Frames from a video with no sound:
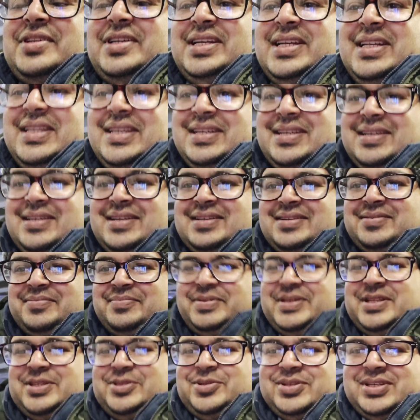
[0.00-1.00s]
ট্রেনের
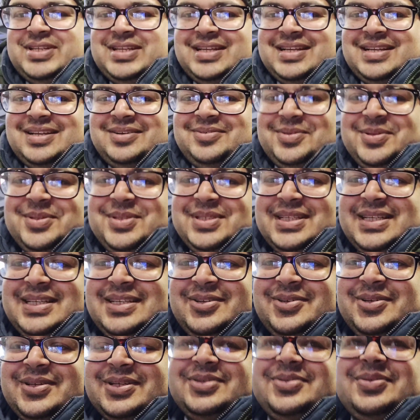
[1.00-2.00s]
ভেতরটা কেমন
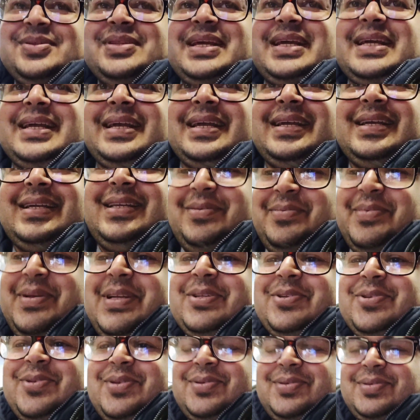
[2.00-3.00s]
সেটাও একটু দেখায় এটা
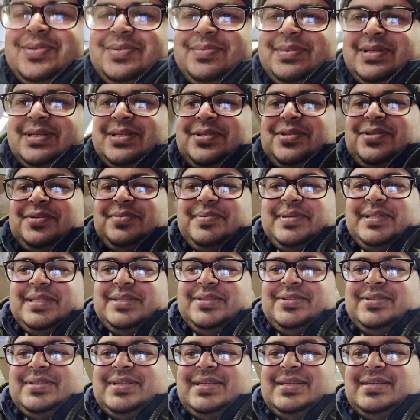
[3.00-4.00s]
মেট্রো মেট্রোর
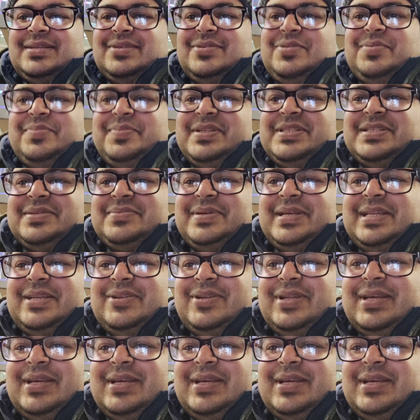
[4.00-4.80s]
ভেতরটা খুব বেশি ভালো